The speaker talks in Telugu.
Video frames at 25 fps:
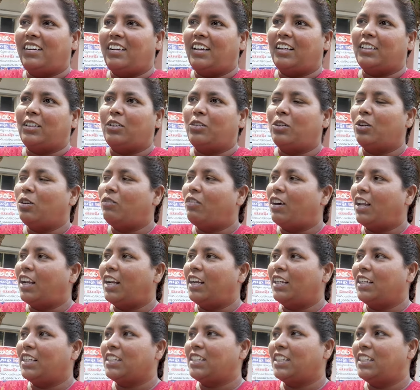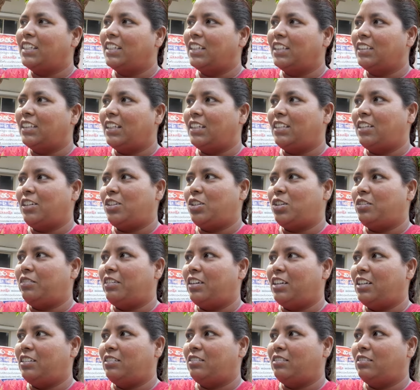గతంలో వాలంటీర్స్ ఇంటికి
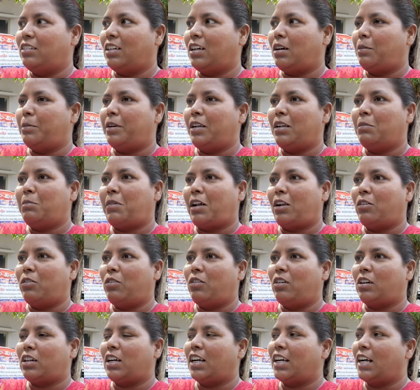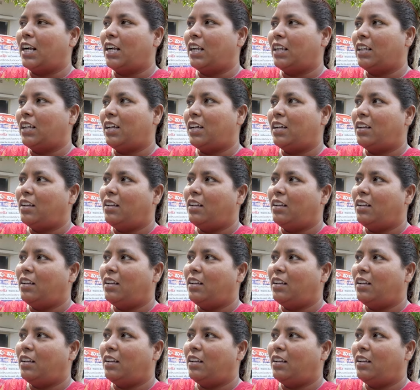తెచ్చిచ్చేవాళ్ళు కాబట్టి మనం ఒక గంట